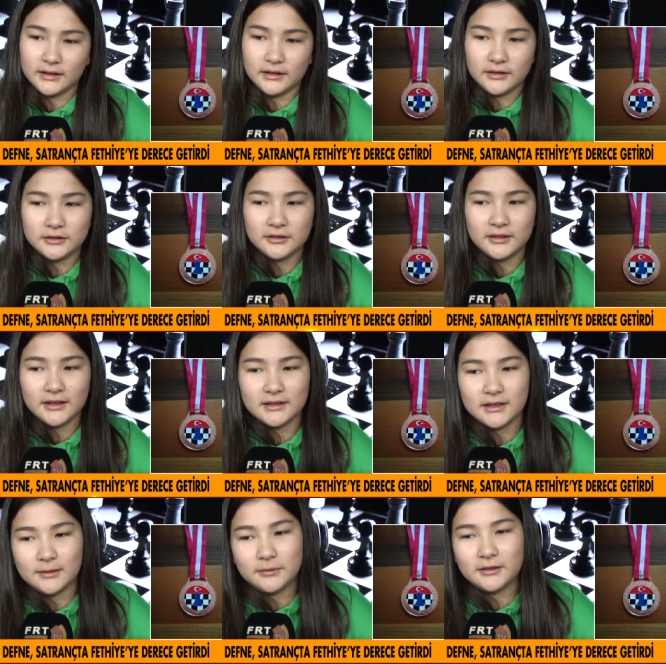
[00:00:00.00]
Ee, Türkiye
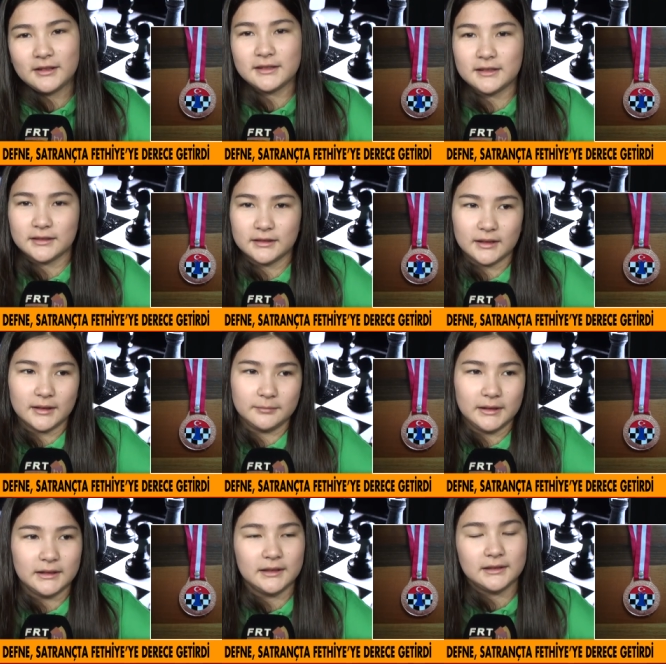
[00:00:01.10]
Şampiyonası'nda
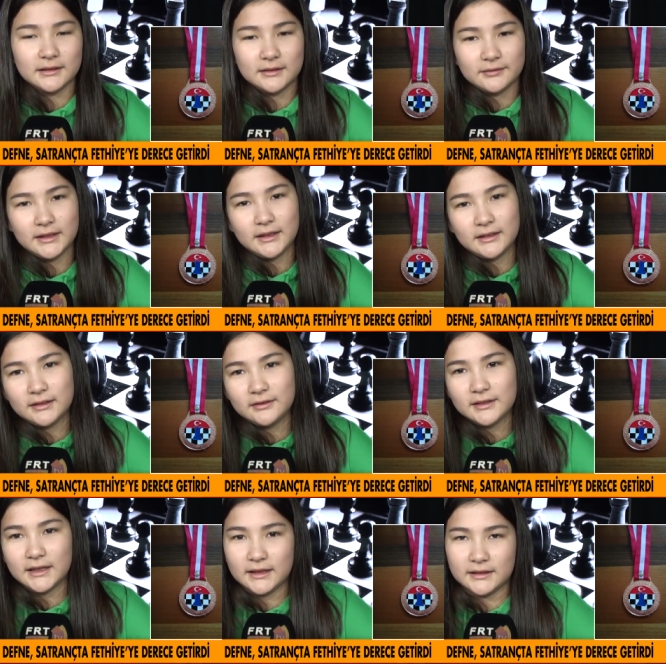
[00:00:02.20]
milli takıma girdim,
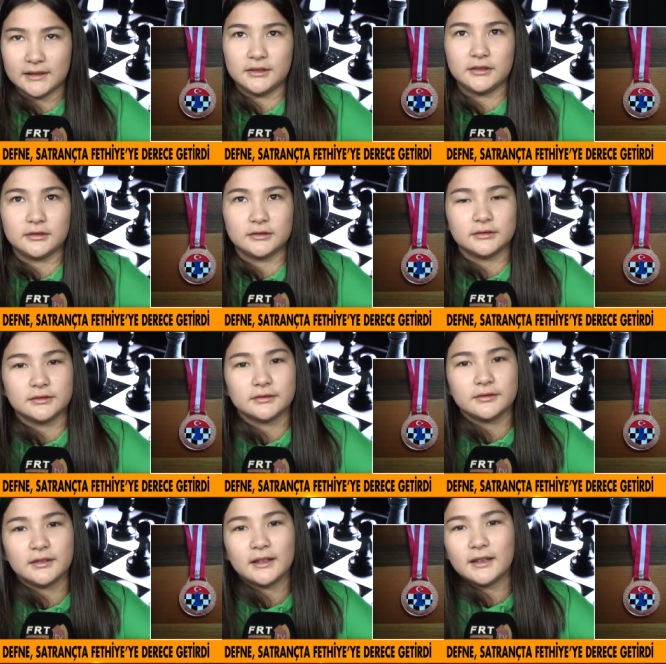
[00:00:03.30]
8. oldu.
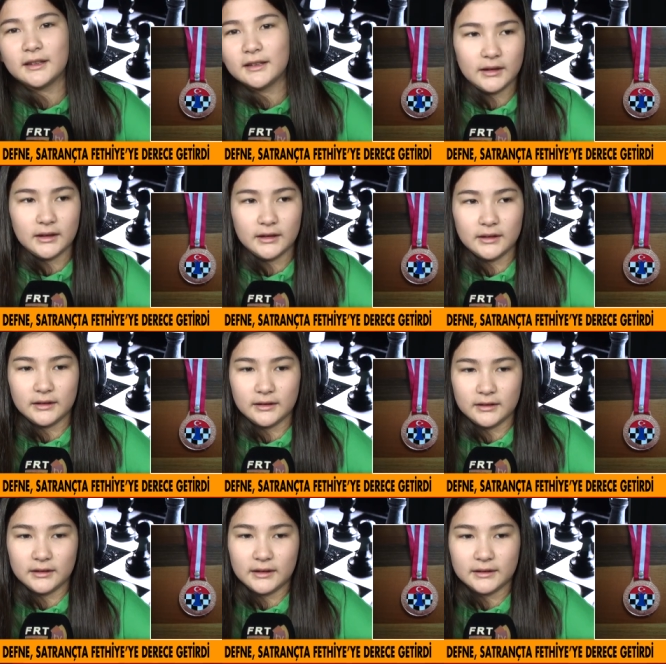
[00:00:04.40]

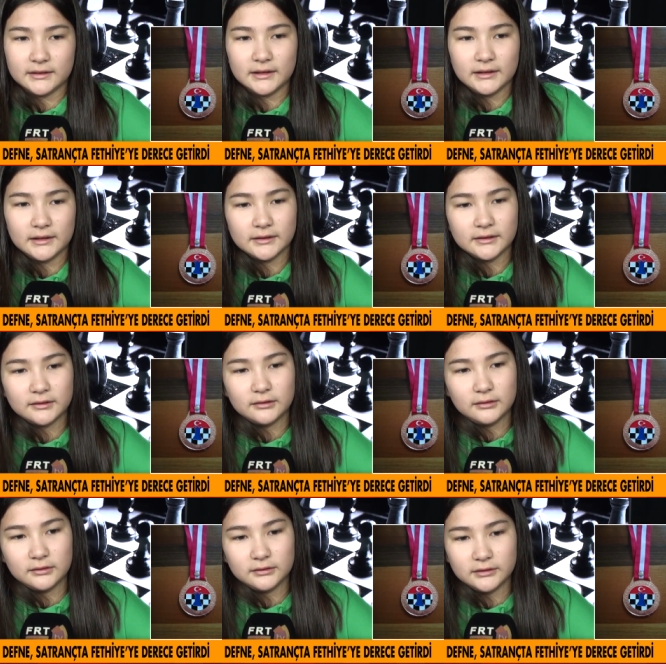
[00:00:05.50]
Ee, Antalya'da
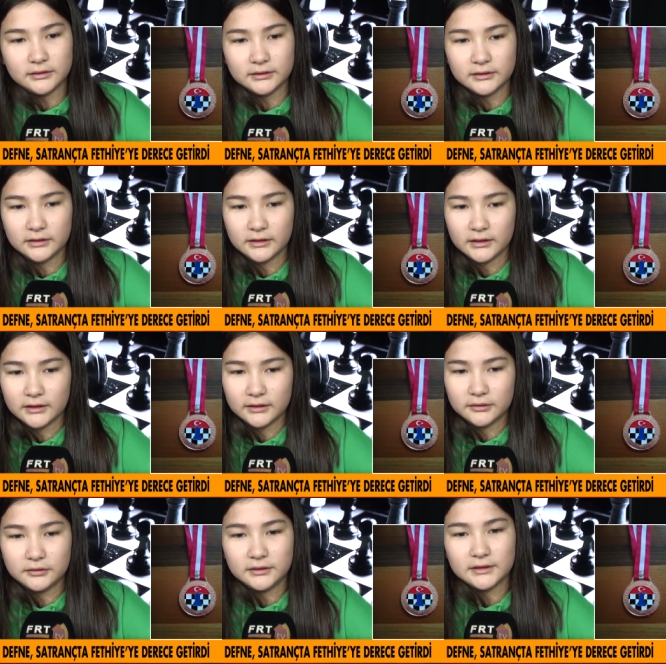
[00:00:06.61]
oldu.
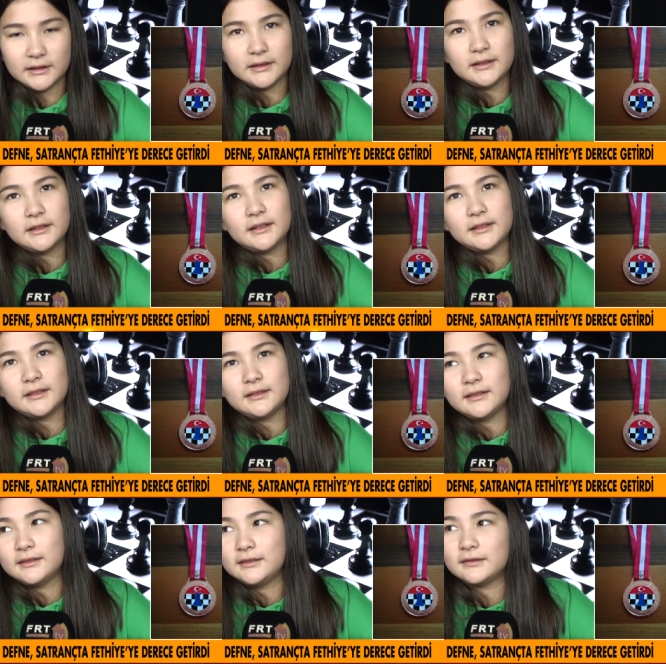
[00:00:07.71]
Üç senedir
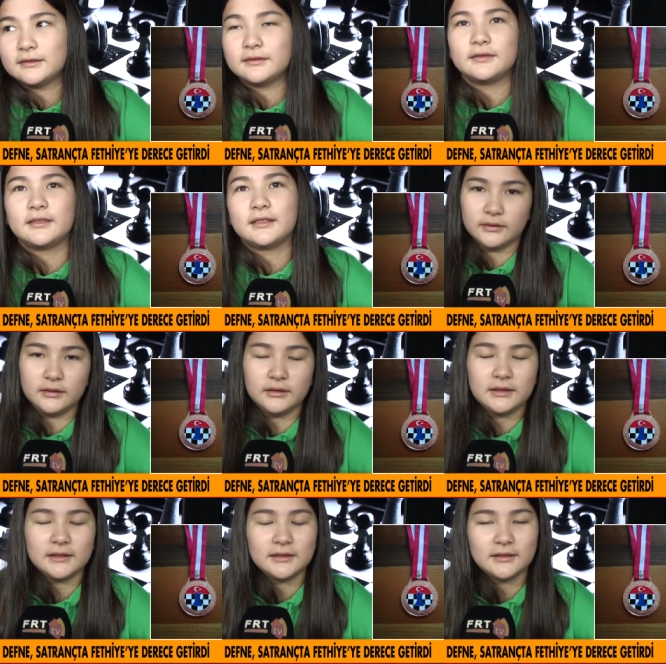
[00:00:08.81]
hazırlanıyorum.
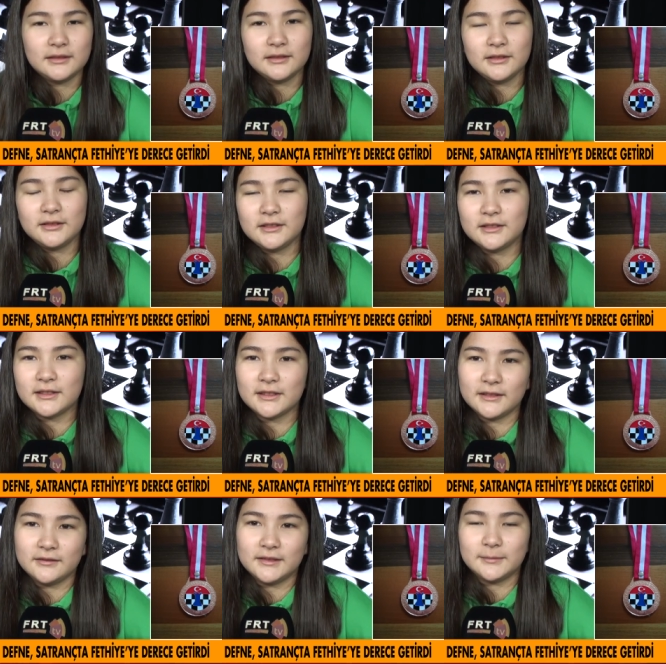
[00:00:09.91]
Üç, üçüncü
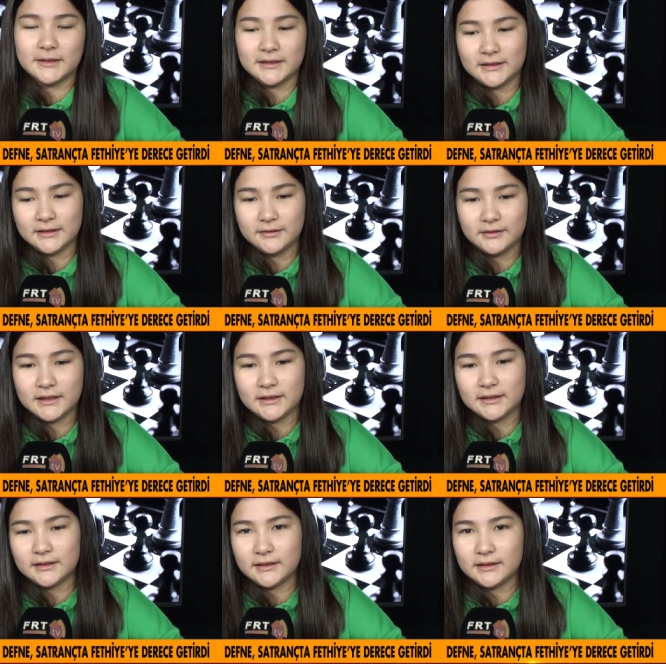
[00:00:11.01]
sınıfta başladım
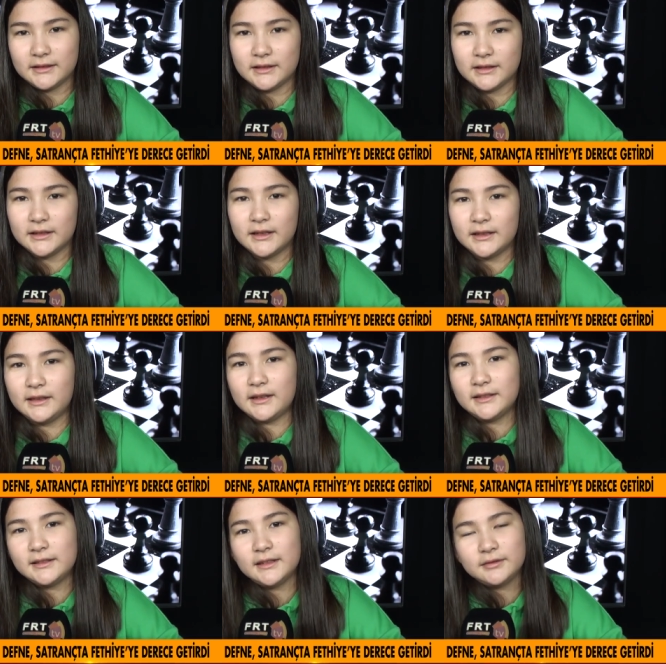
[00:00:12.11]
satranca.
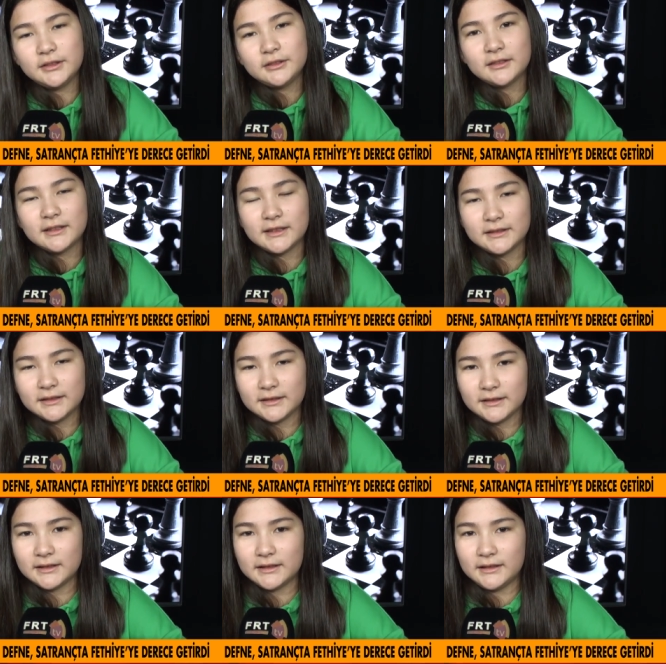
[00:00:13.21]
Derslerimde çok
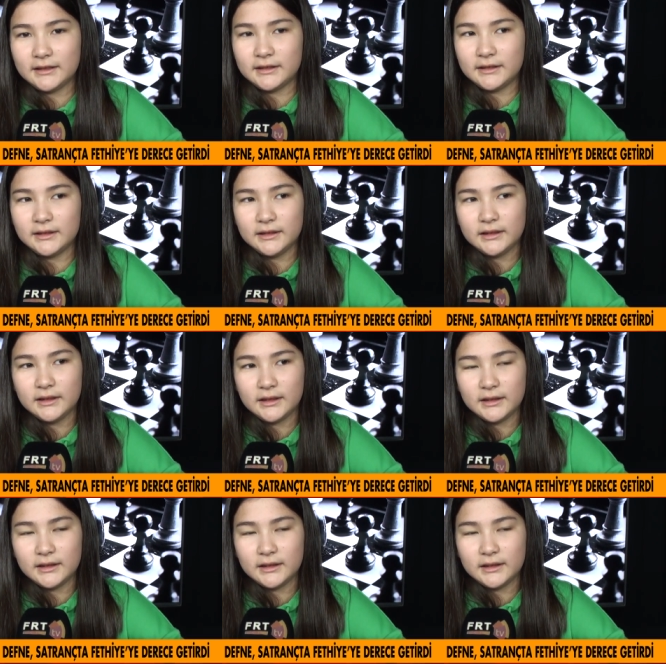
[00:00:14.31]
katkı sağladı.